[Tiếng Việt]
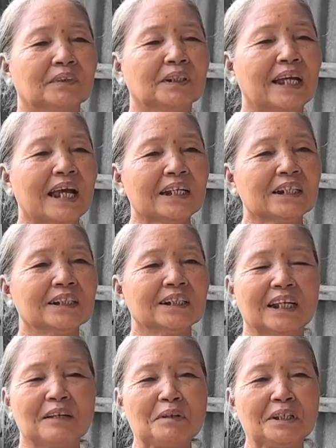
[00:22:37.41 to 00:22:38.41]
đi các nước
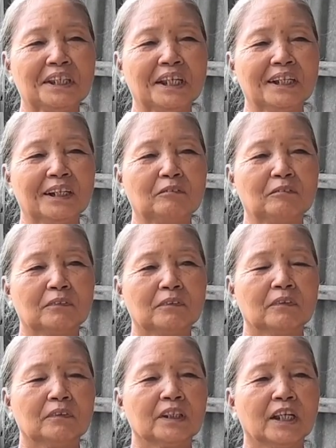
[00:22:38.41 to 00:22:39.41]
anh thấy biến chuyển không,
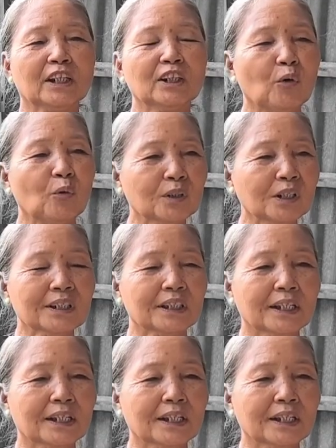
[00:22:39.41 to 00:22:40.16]
chuyển đủ thứ